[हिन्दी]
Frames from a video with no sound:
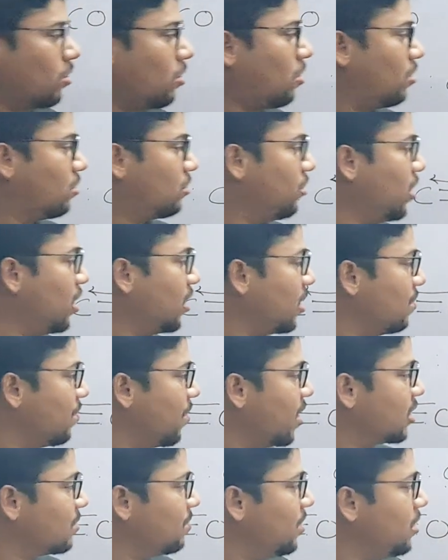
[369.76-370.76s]
और ऑक्सीजन के
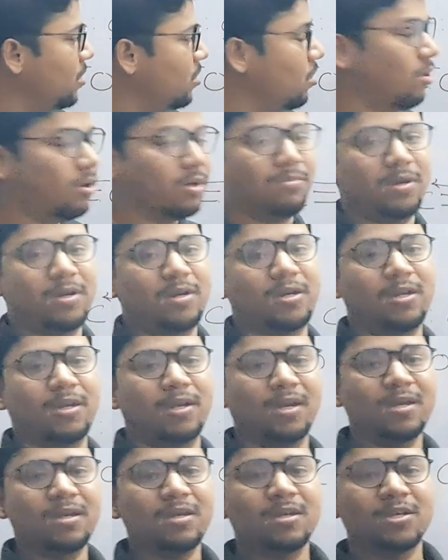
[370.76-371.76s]
पास भी
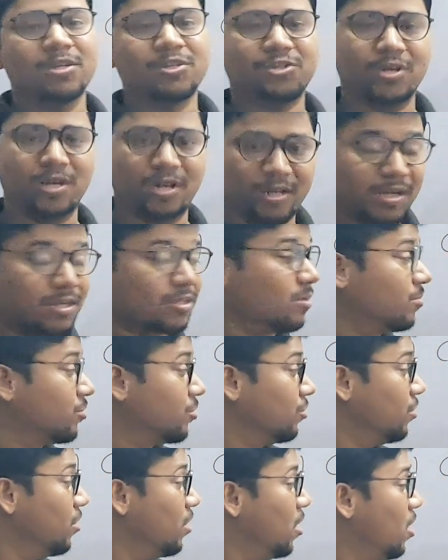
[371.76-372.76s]
ऑलिबिलिटी है शेयरिंग का
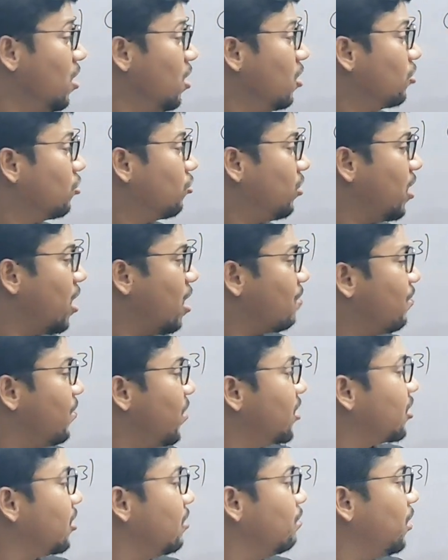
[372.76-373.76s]
समझो तो ये आप
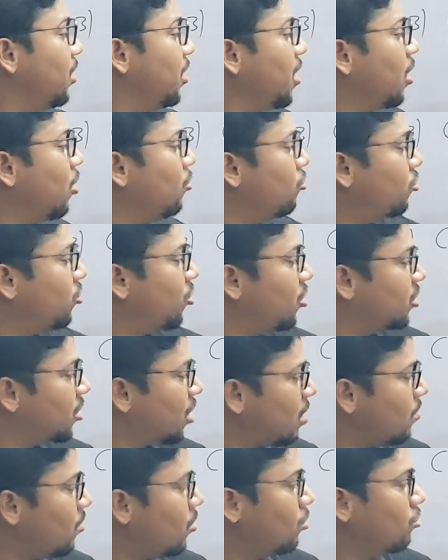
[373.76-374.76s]
में सिंपली कहना जो
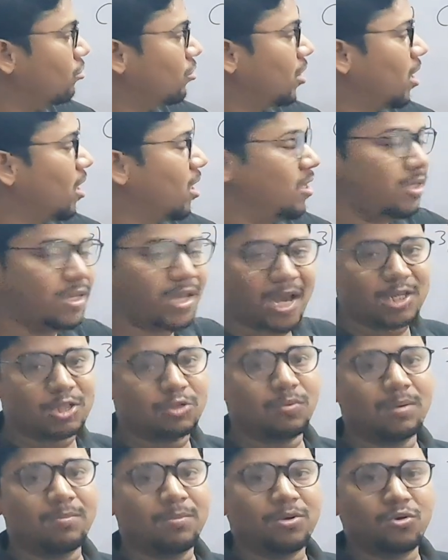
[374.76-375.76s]
तीसरा बॉन्ड होता है ये
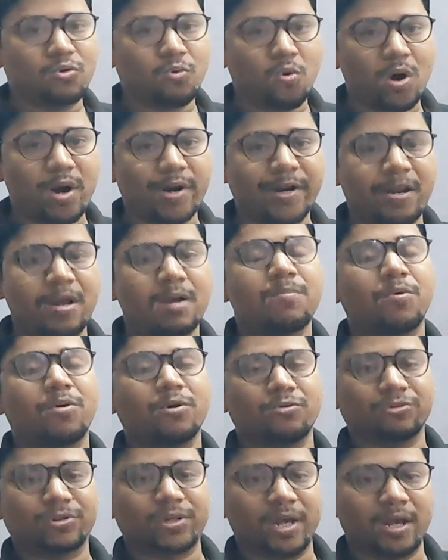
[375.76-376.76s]
एक्चुअल में कोऑर्डिनेट
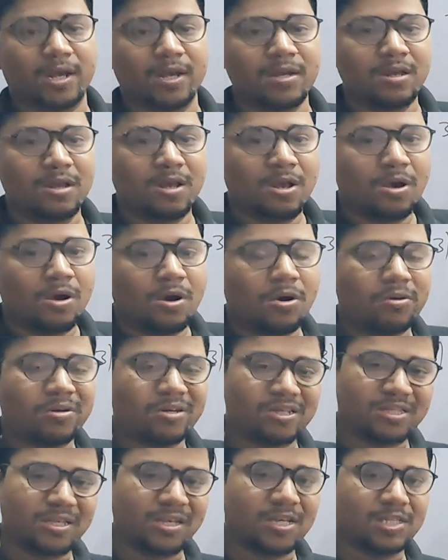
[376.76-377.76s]
बॉन्ड होता है
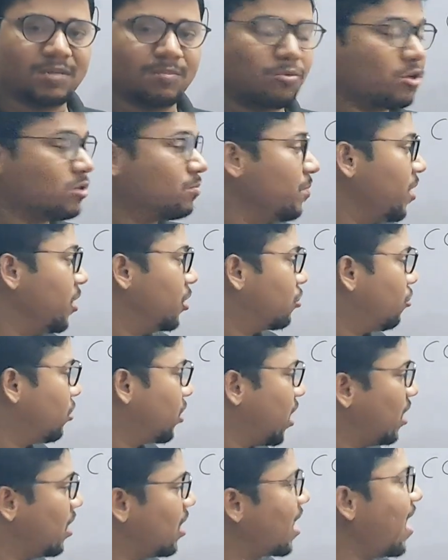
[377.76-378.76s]
और किसी किसी बुक्स में इसको
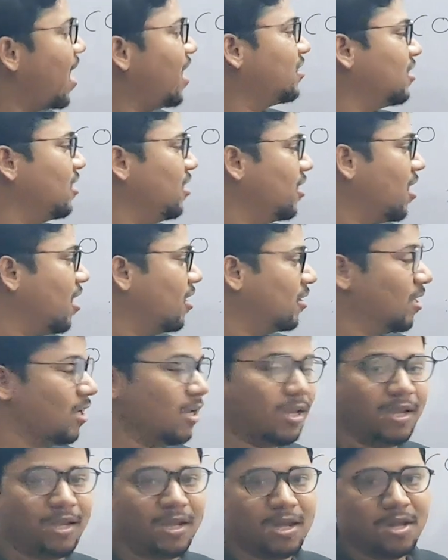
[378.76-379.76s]
कहना ऐसे
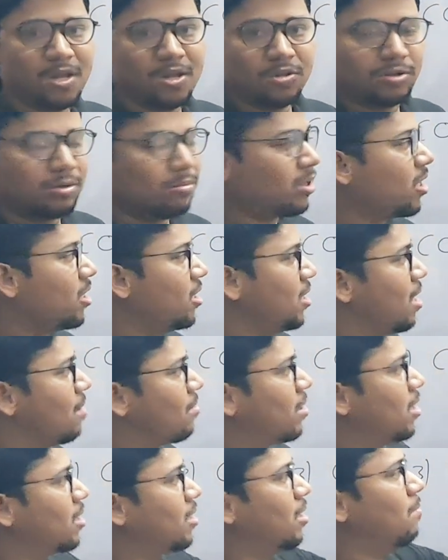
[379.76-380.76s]
दिखाता है तो बेटा ये
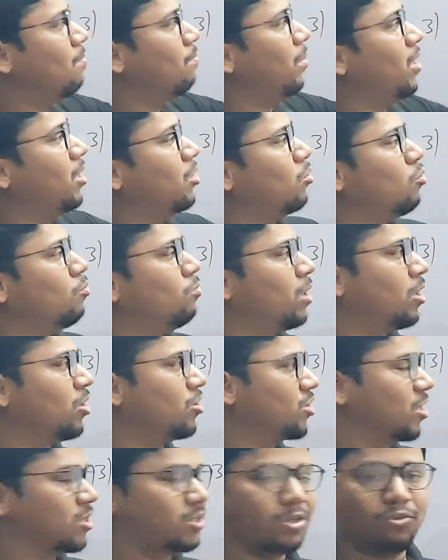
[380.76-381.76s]
आपका कंप्लीट
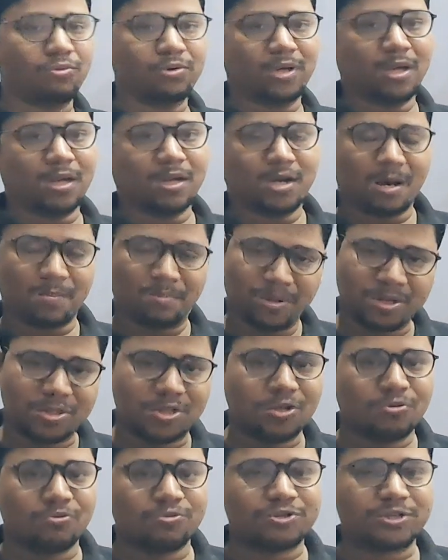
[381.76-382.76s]
ओवरऑल स्ट्रक्चर हो गया काफी अच्छे